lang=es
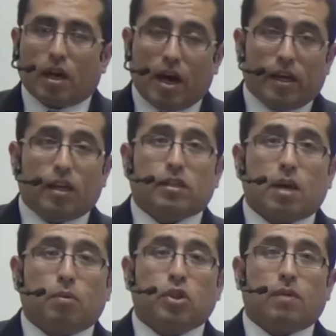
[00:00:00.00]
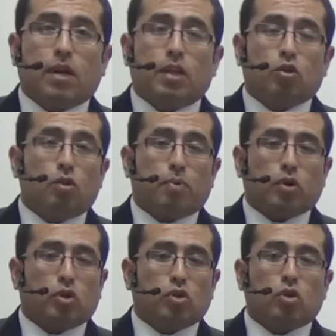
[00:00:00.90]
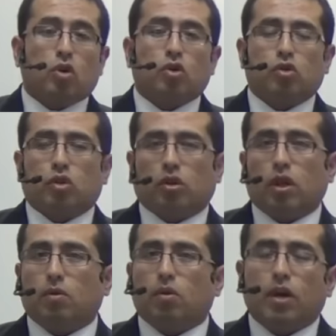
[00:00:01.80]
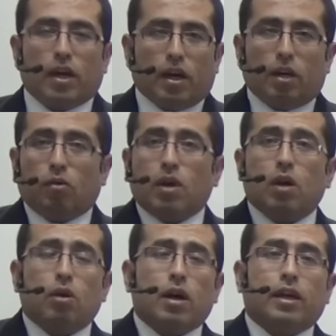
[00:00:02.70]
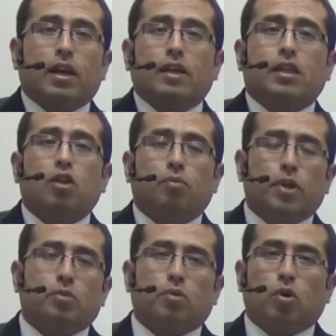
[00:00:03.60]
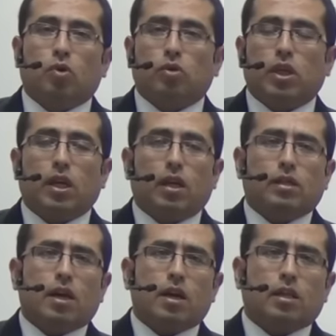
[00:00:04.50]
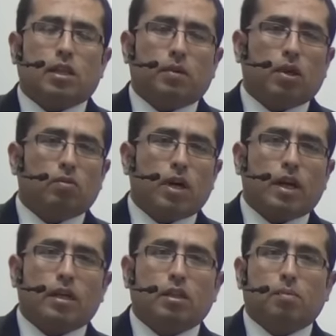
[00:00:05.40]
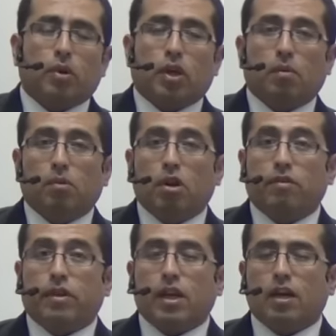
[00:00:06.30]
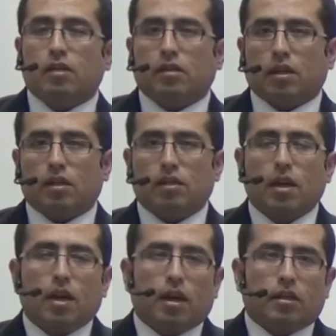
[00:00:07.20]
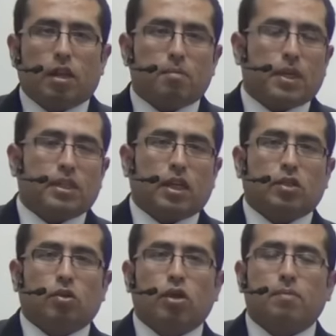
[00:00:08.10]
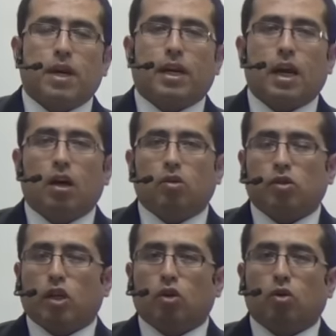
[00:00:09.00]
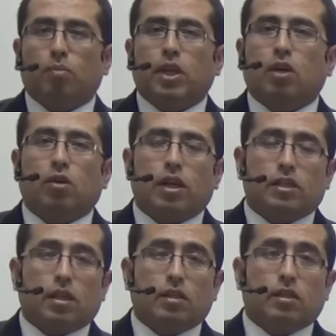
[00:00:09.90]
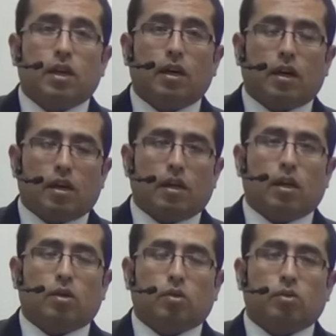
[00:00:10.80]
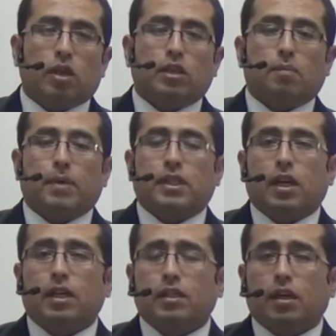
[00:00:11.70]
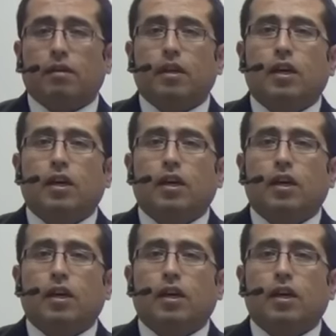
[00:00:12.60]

Ahí estamos hablando del proceso cognoscitivo. En un aula de clases lo mismo, cuando usted ingresa a recibir una clase, por ejemplo, de finanzas, de investigación de mercados, de economía o la ciencia en la que usted se especialice,